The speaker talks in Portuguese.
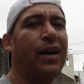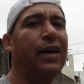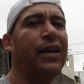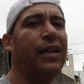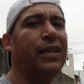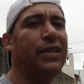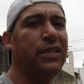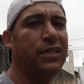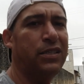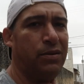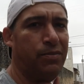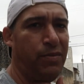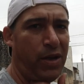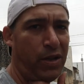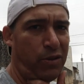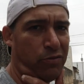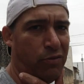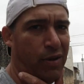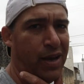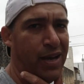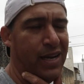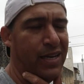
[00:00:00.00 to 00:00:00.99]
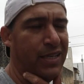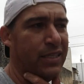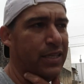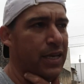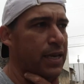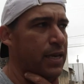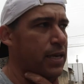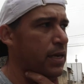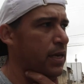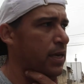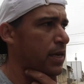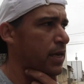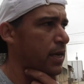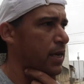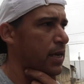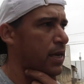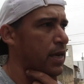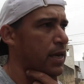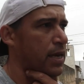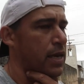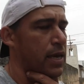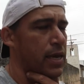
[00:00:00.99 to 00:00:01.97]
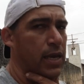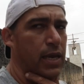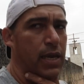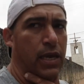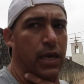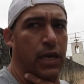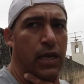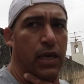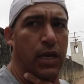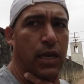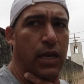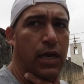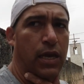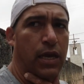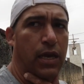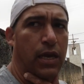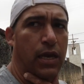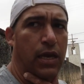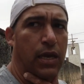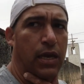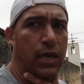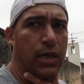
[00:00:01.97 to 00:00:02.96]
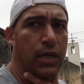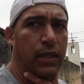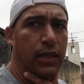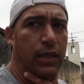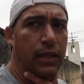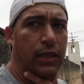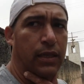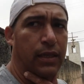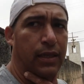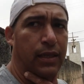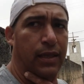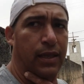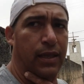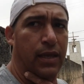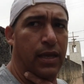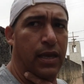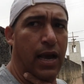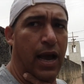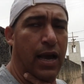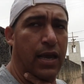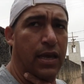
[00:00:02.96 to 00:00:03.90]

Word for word: Agradecimento a eles aí. E, e